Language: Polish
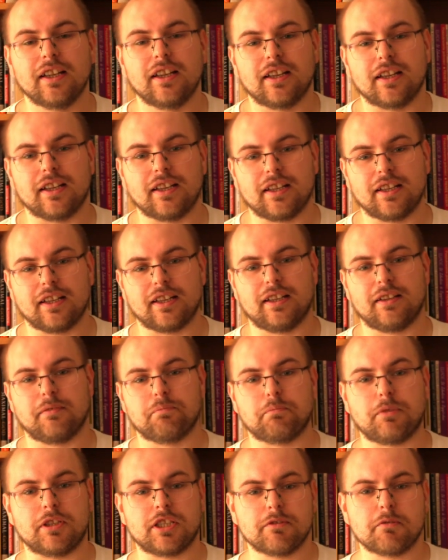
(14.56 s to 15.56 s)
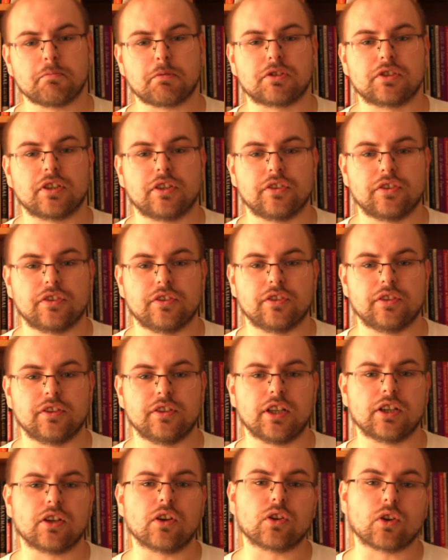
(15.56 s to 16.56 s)
E, będziemy podczas
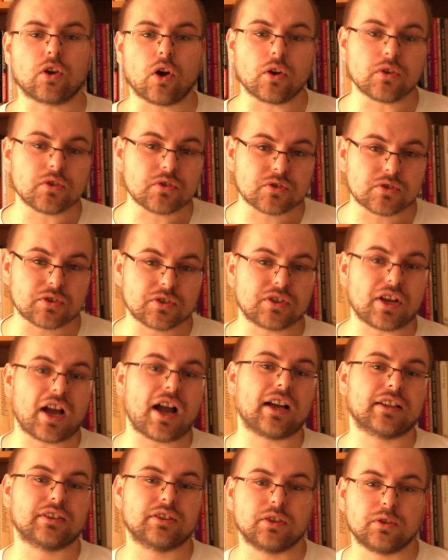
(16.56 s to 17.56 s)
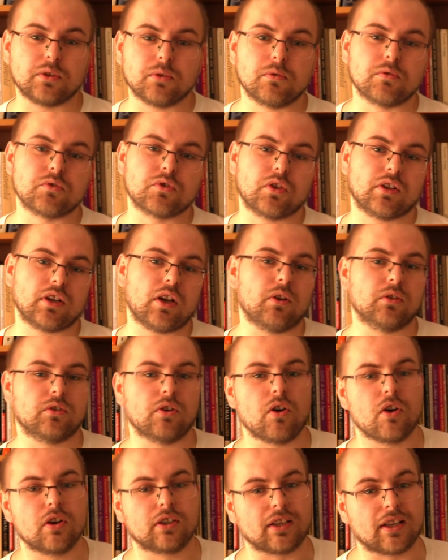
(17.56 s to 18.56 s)
niego kończyć artykuł Johna
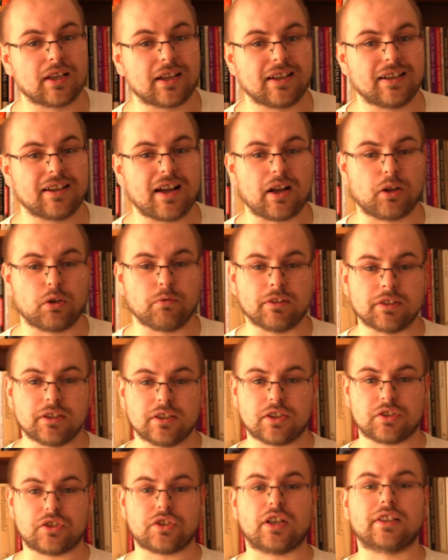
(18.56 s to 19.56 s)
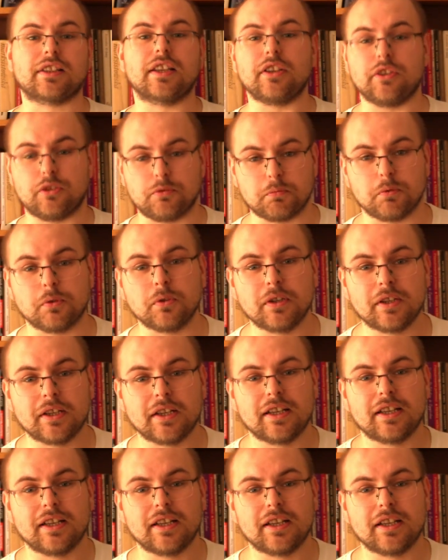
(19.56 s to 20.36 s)
Hothorna Argumenty na rzecz ateizmu,